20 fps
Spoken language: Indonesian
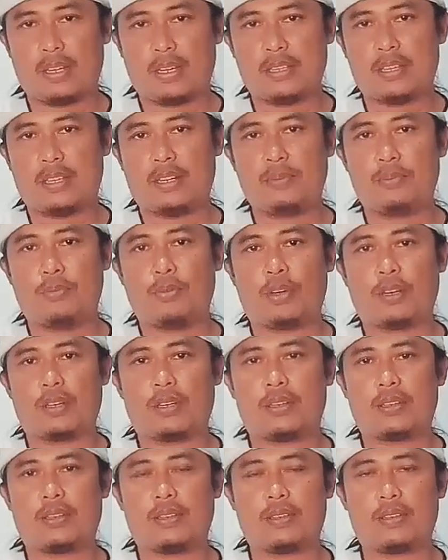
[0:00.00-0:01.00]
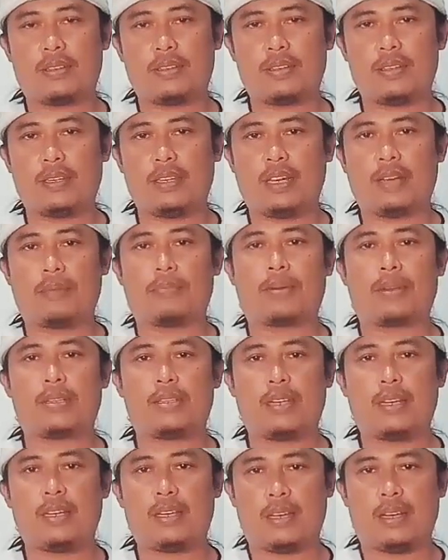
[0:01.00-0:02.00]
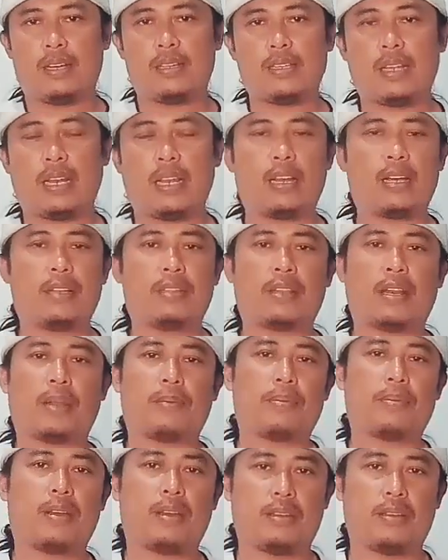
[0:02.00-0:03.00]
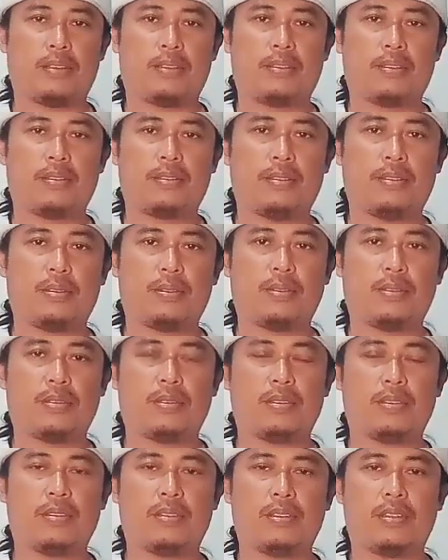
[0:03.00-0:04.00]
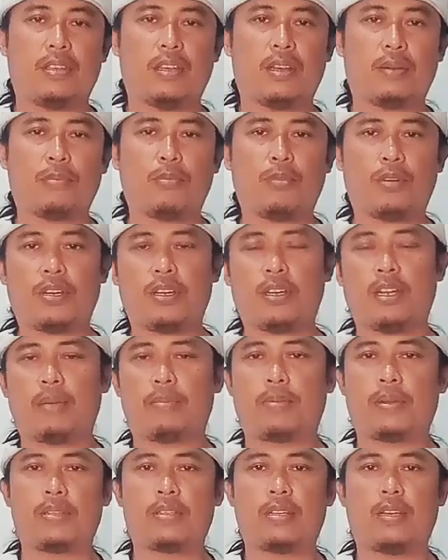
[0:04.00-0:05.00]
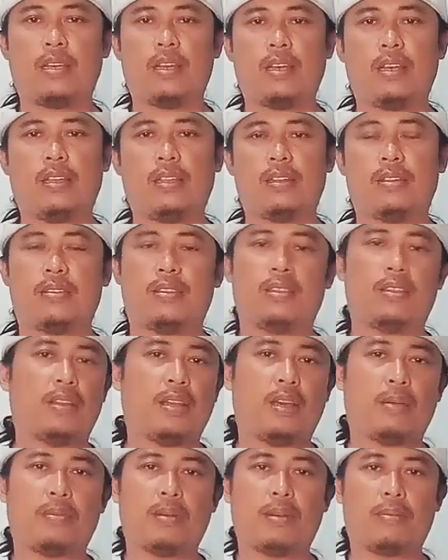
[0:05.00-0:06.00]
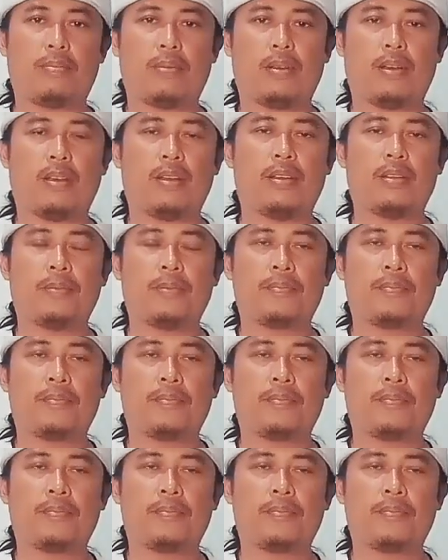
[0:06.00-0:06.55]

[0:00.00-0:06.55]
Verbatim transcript: Nah, jadi buat yang percaya silahkan terapkan. Yang buat tidak percaya tidak apa-apa.